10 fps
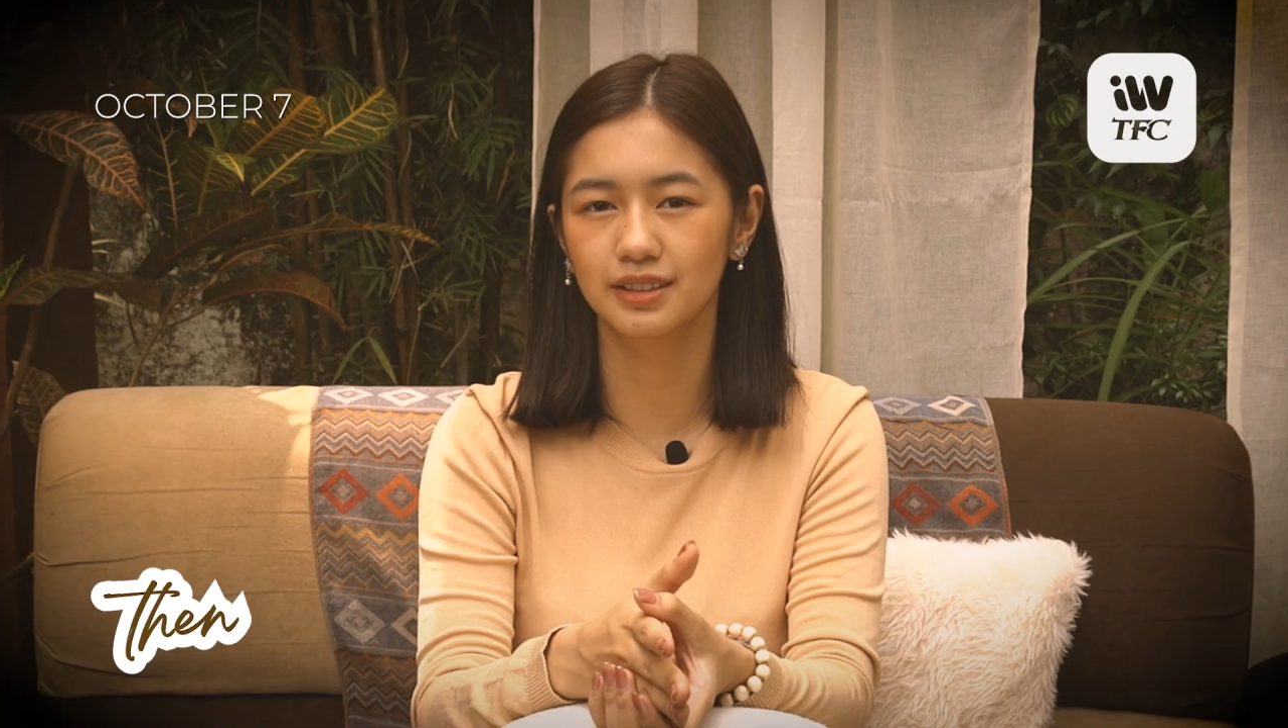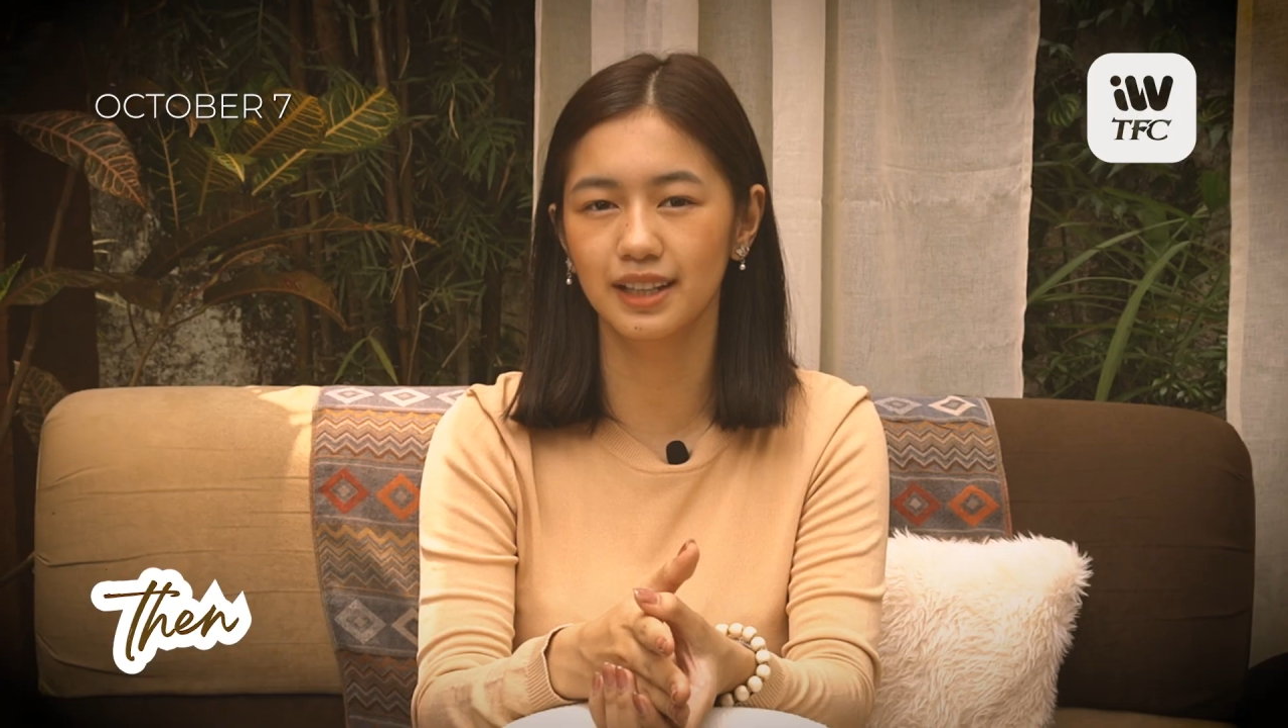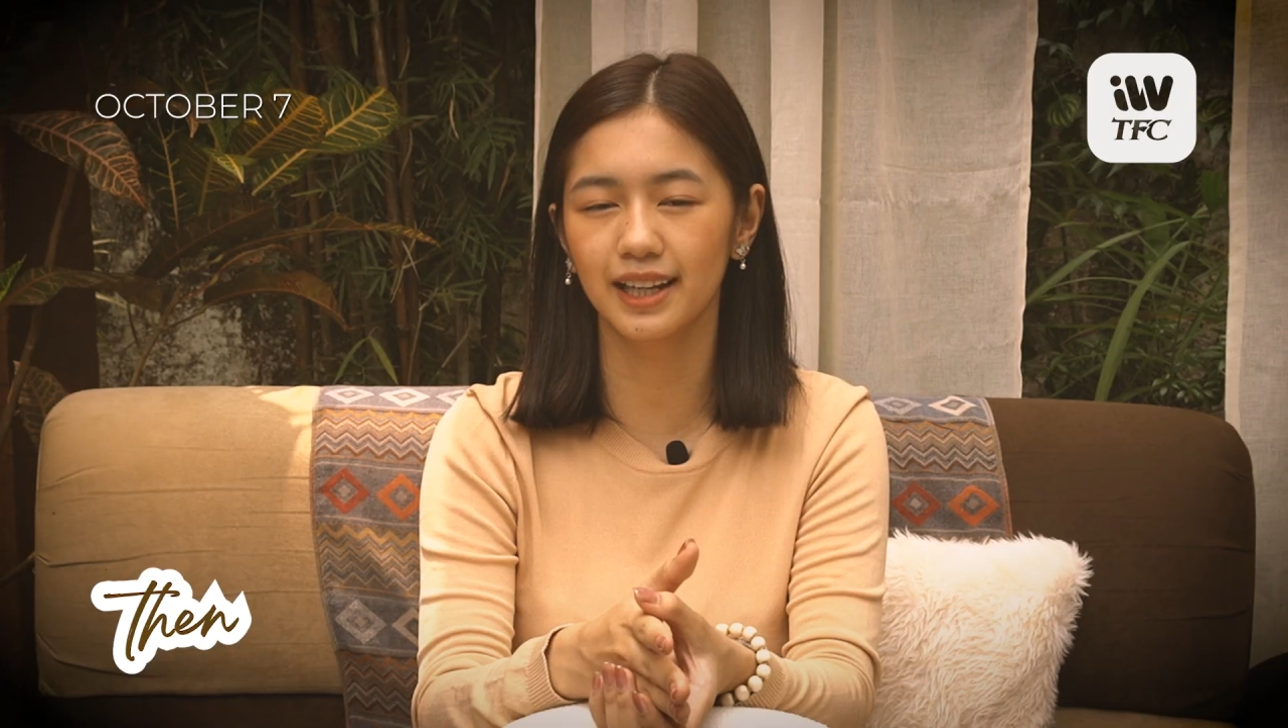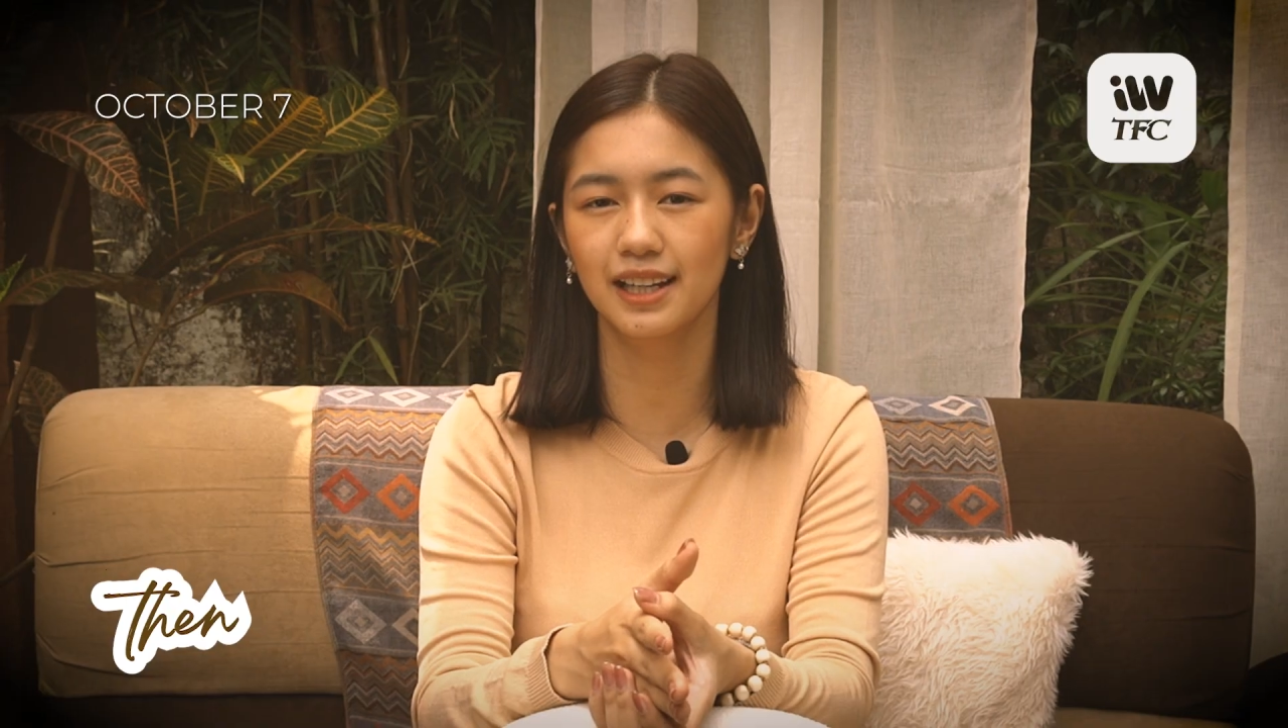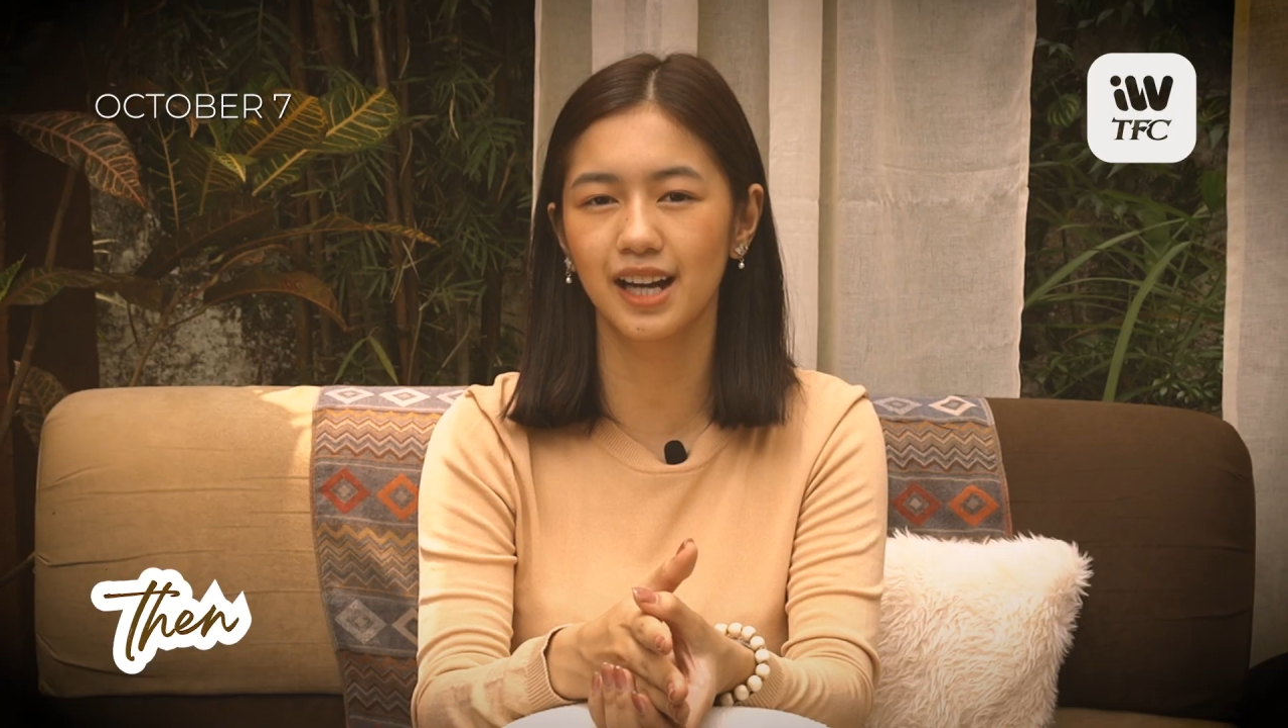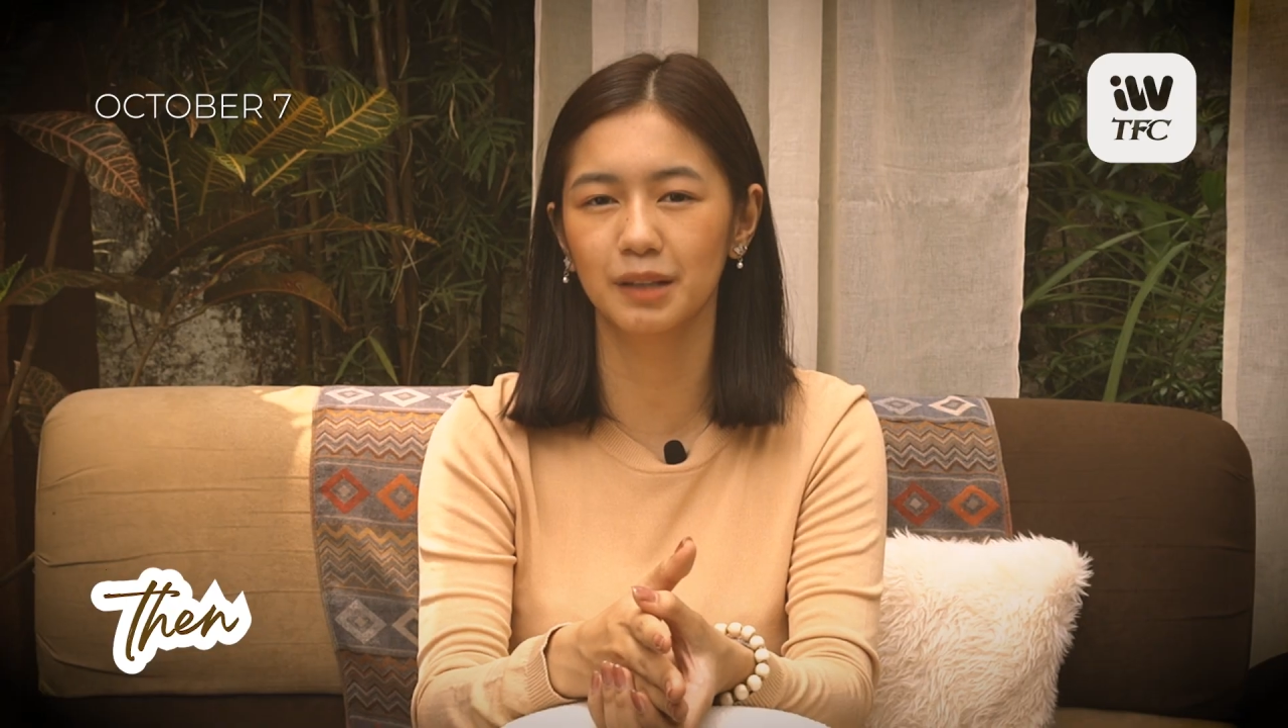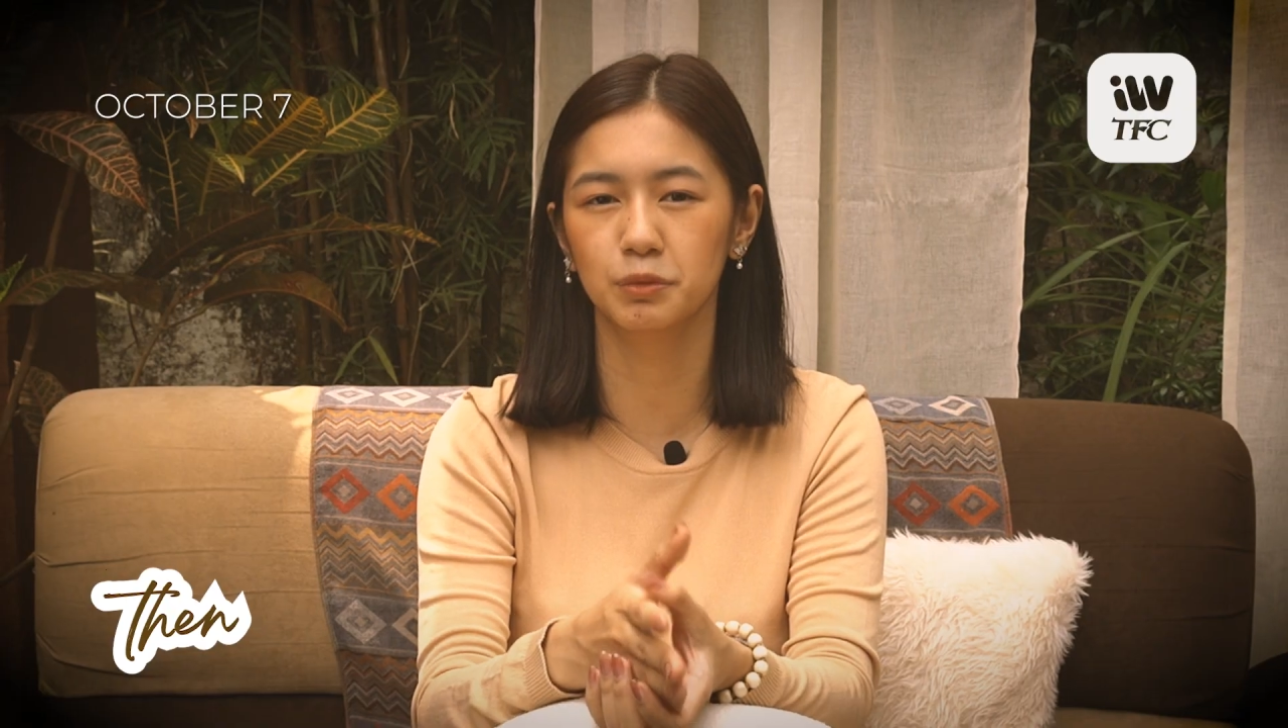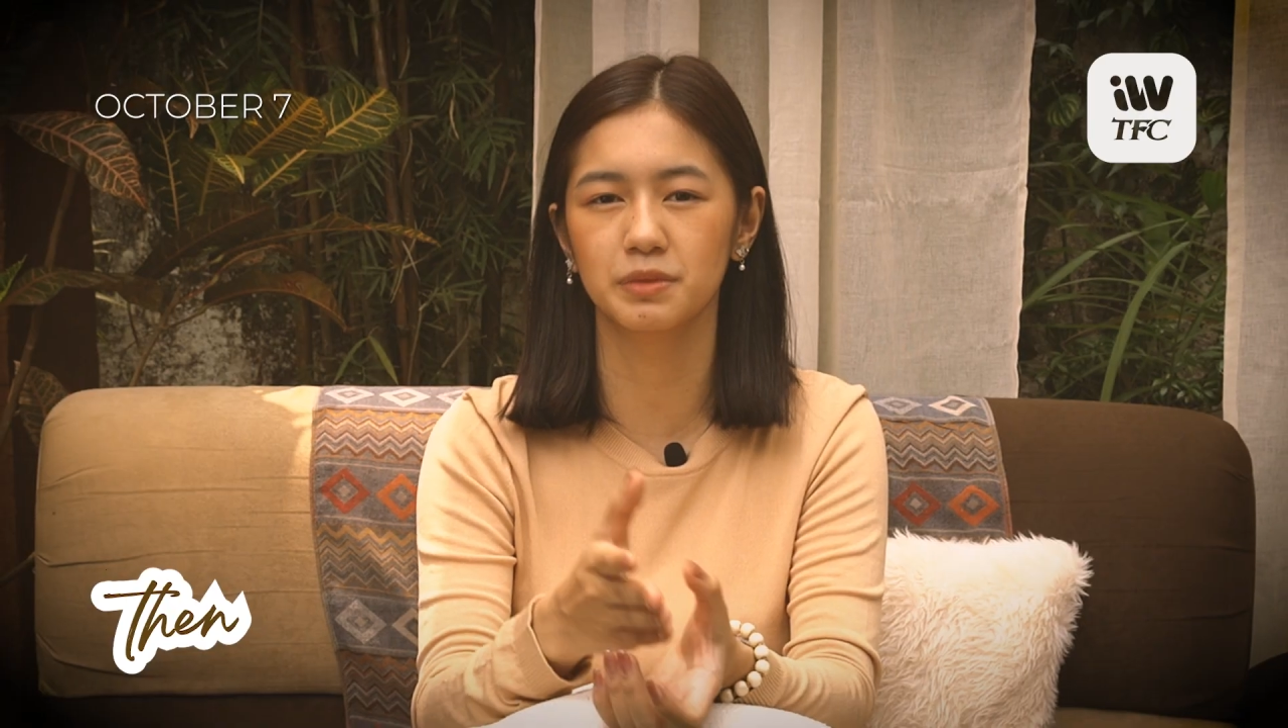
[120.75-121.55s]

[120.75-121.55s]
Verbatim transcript: na kailangan mo